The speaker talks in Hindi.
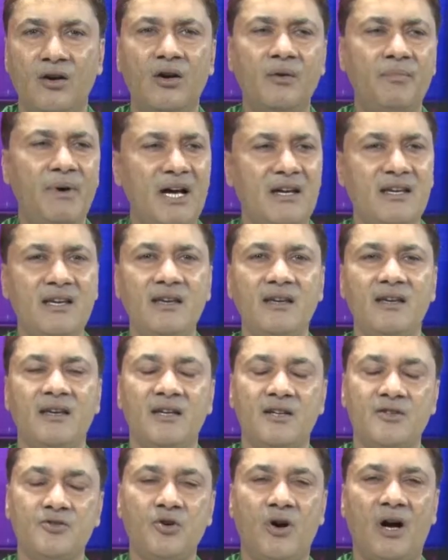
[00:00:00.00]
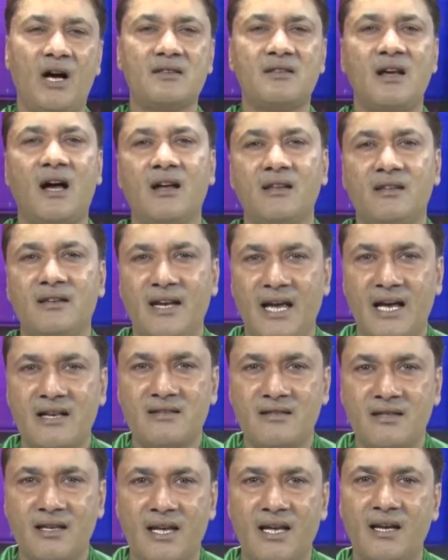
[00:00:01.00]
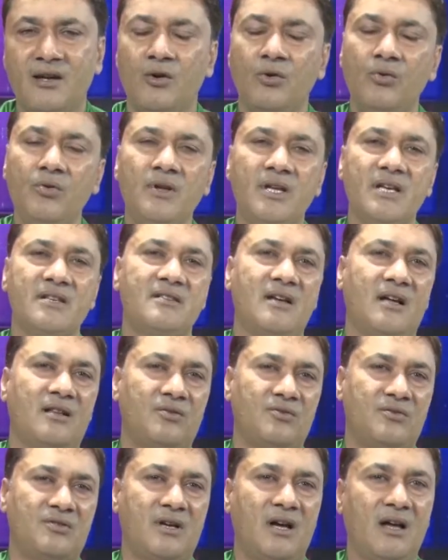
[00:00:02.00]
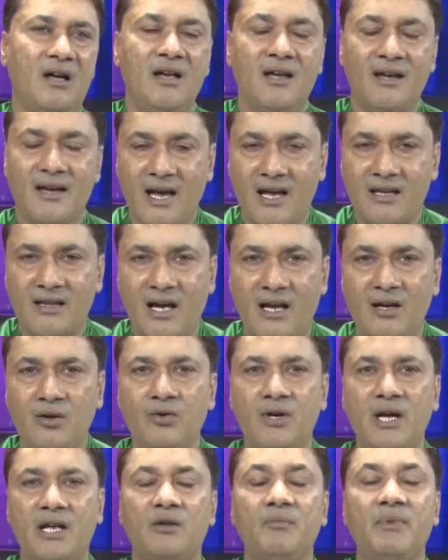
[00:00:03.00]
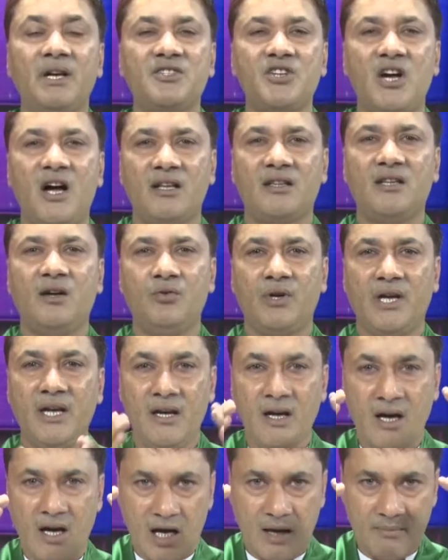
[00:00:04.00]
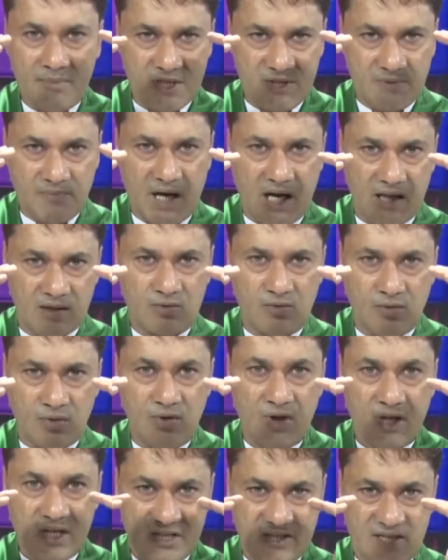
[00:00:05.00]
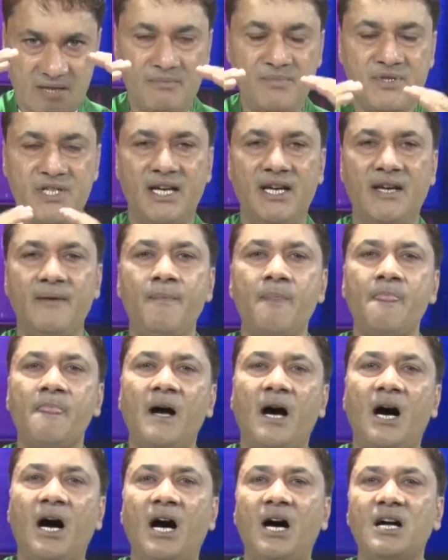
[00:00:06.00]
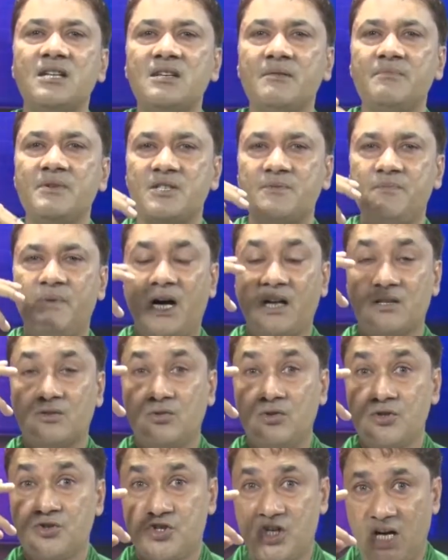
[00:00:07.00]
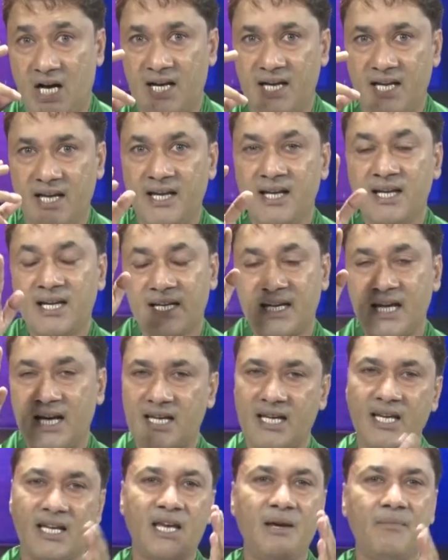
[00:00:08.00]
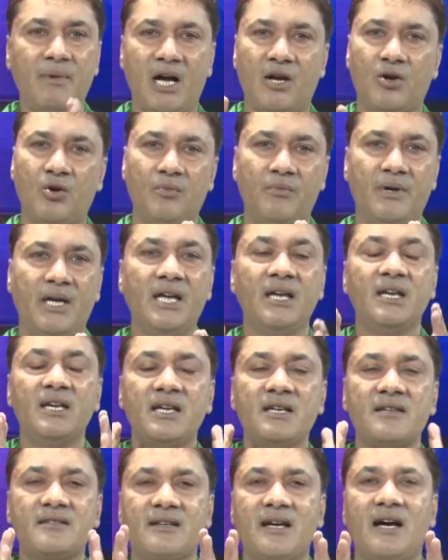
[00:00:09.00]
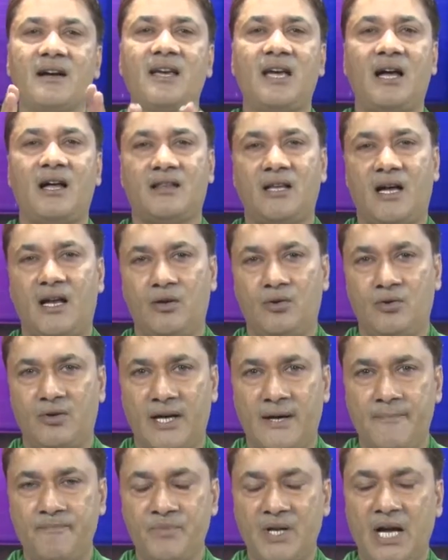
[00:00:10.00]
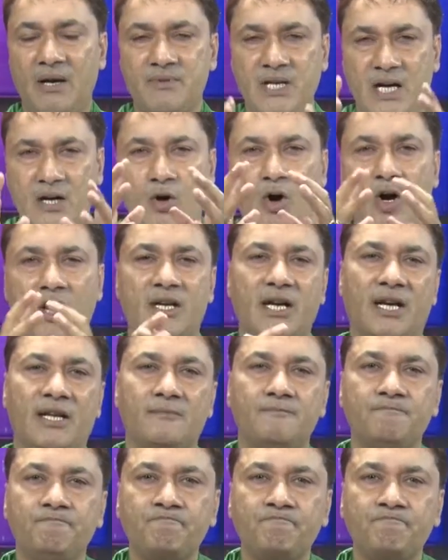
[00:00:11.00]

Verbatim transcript: और बाकी जो आज़ाद रियासतें हैं उनके साथ उसका क्या ताल्लुक है तो मैं चाहता हूँ कि हम इस बात को समझें आज हम इस बात को जानें कि हकीकी मायनों में इसका क्या ताल्लुक है अब ज़रा गौर करें